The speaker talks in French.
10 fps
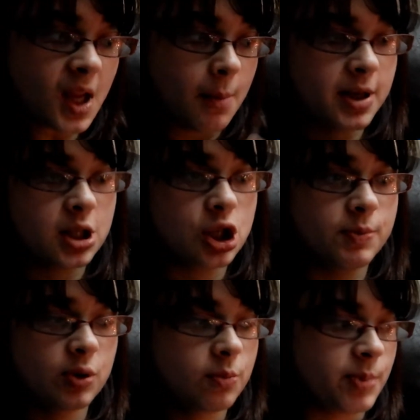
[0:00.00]
Parce que j'ai
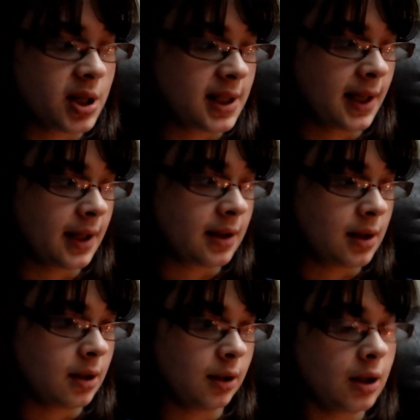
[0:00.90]
pas le goût de passer de
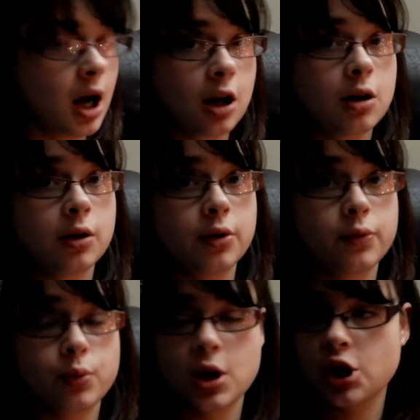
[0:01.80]
euh, encore une
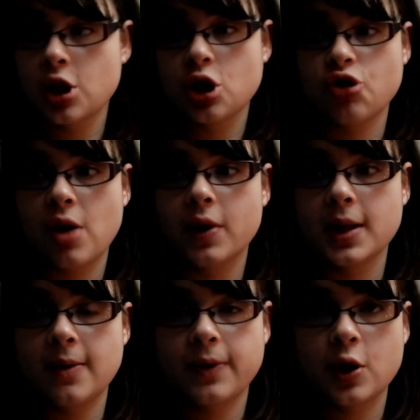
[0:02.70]
fois. Déjà, je vais avoir
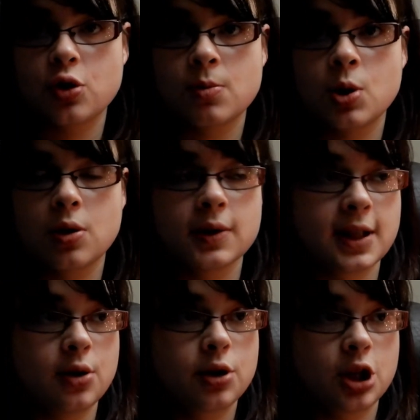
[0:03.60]
des frais sur mon compte
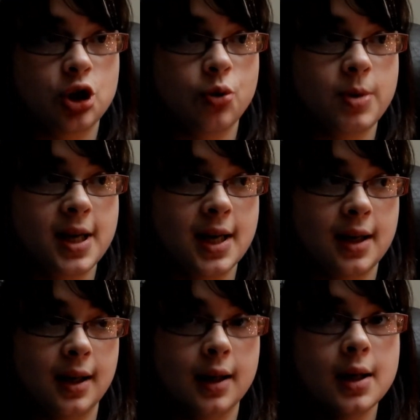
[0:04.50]
TELUS que j'ai oublié
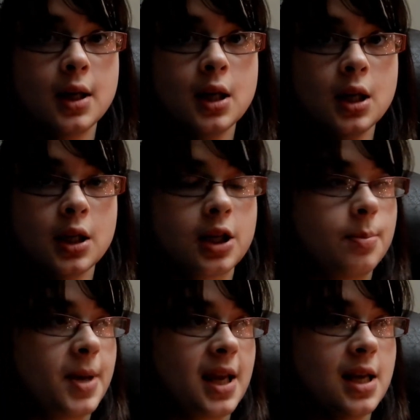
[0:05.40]
de
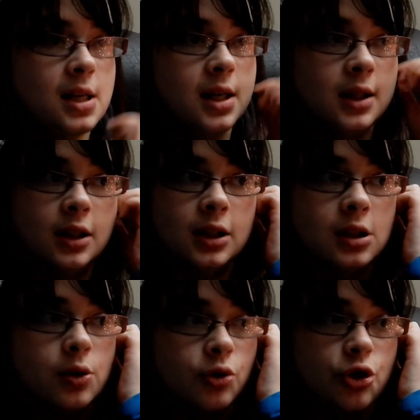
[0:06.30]
payer euh,
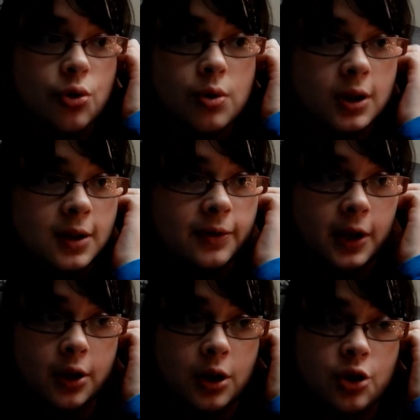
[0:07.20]
l'autre jour, là.
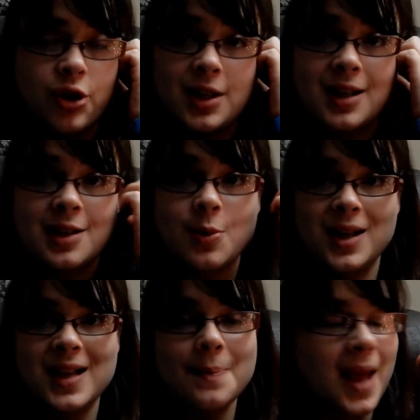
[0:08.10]
Fait que je fais attention à ça.